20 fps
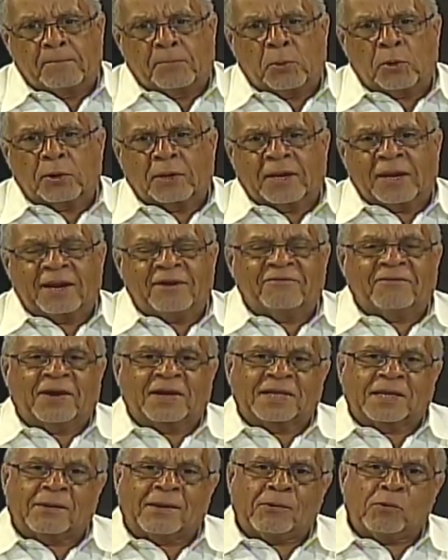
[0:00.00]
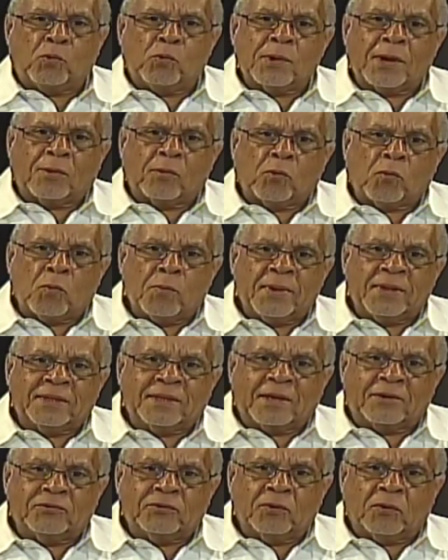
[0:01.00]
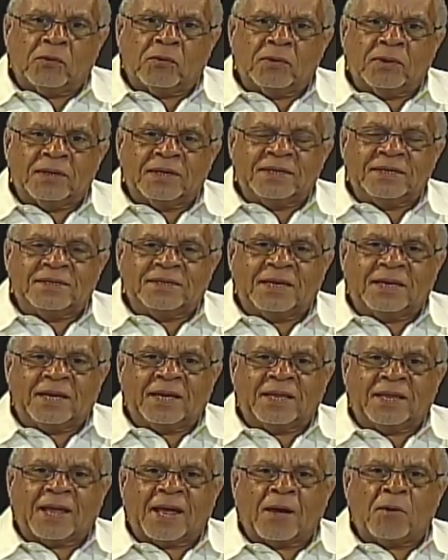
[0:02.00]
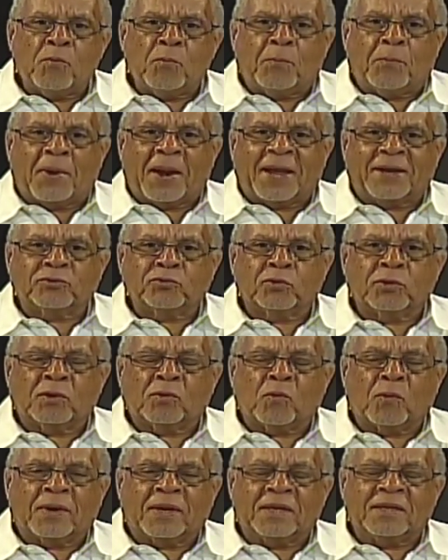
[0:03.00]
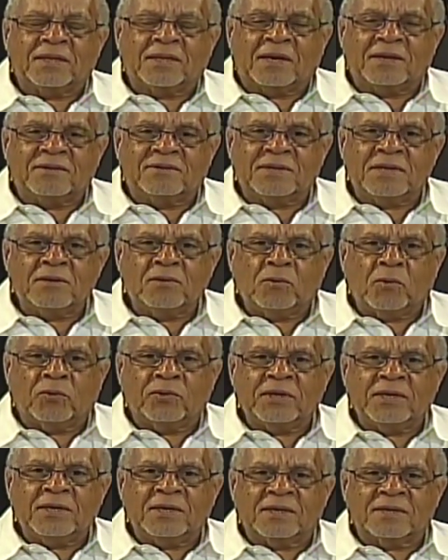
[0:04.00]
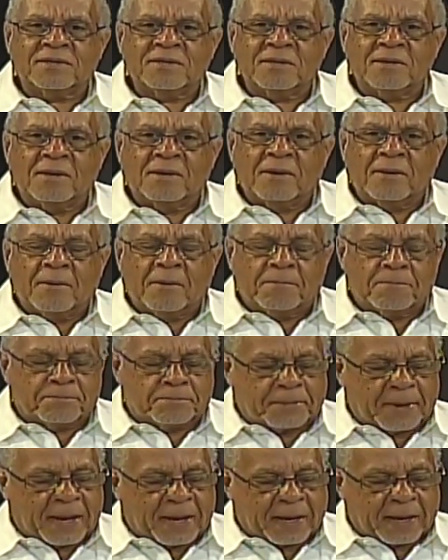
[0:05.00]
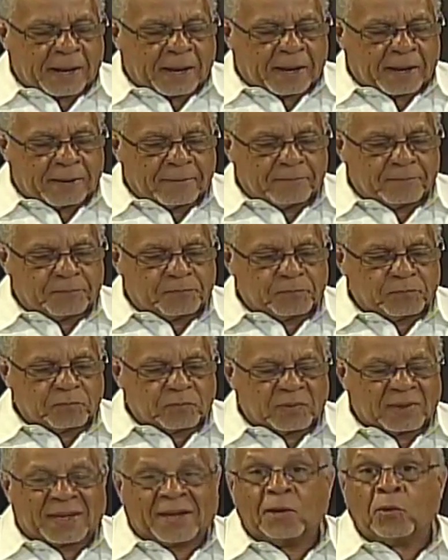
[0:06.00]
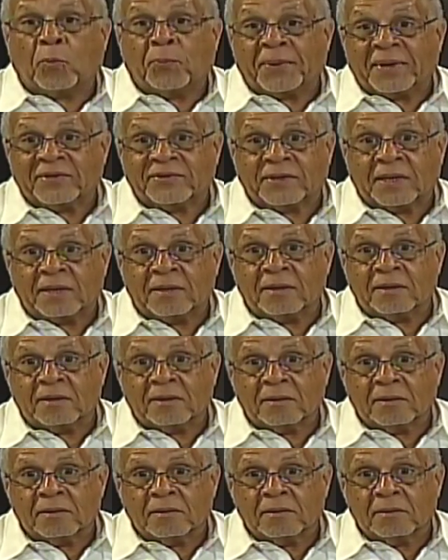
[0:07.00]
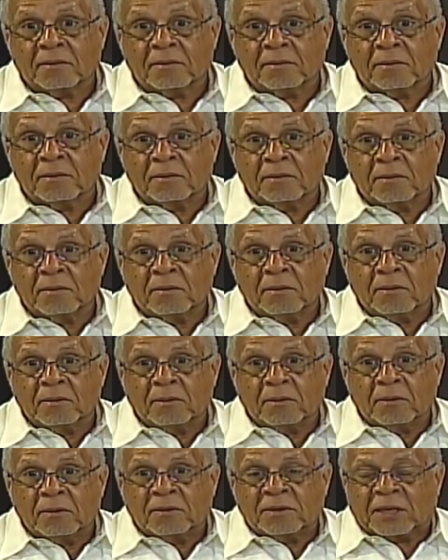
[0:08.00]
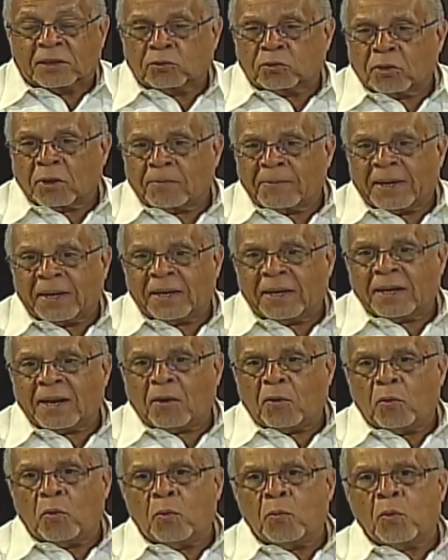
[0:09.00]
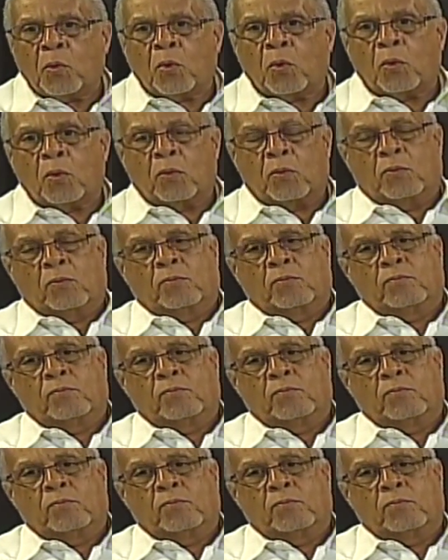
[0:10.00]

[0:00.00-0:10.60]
porque le faltaba alguna documentación y se le da un plazo de 45 días para que lo presente. De todas maneras, hubo